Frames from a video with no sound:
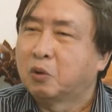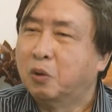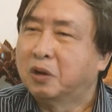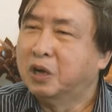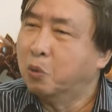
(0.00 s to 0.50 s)

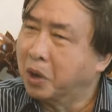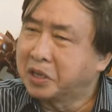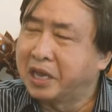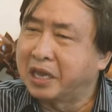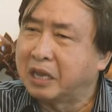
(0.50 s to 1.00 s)
của người
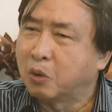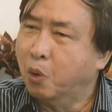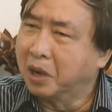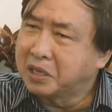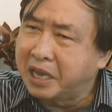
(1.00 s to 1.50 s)
quận nhì
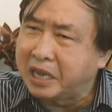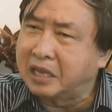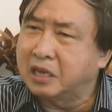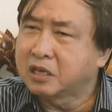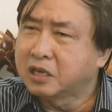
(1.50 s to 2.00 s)
quận nhì
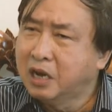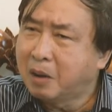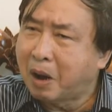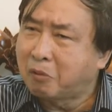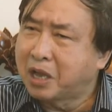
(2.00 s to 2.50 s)
nhưng
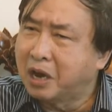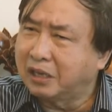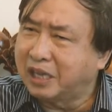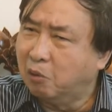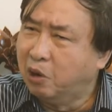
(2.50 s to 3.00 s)
chưa bao giờ
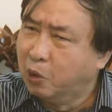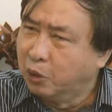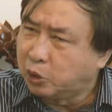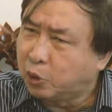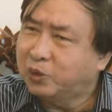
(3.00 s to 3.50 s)
chịu
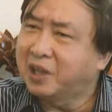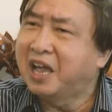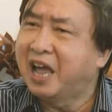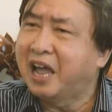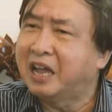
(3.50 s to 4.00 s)
lùi xuống
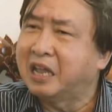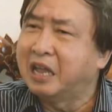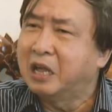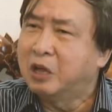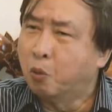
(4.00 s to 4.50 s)
tiếng ha
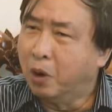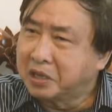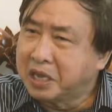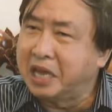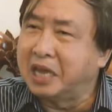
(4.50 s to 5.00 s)

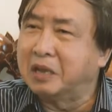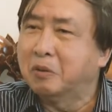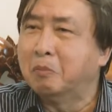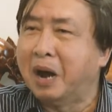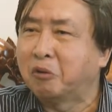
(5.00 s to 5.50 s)
quận nhì
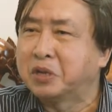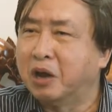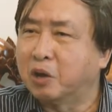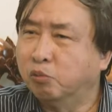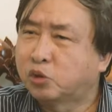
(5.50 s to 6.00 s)
nhưng mà bao
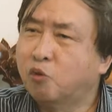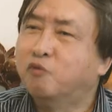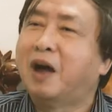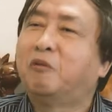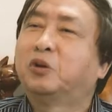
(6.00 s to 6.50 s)
giờ cũng xung
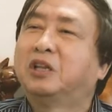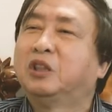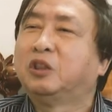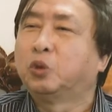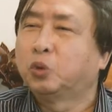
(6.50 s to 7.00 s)
phong tuyến,
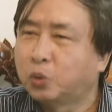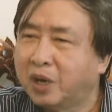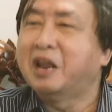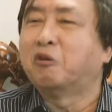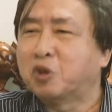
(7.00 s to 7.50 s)

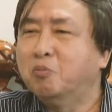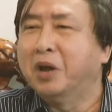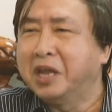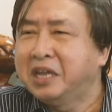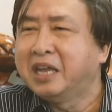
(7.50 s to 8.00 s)
tuyến đầu chống mỹ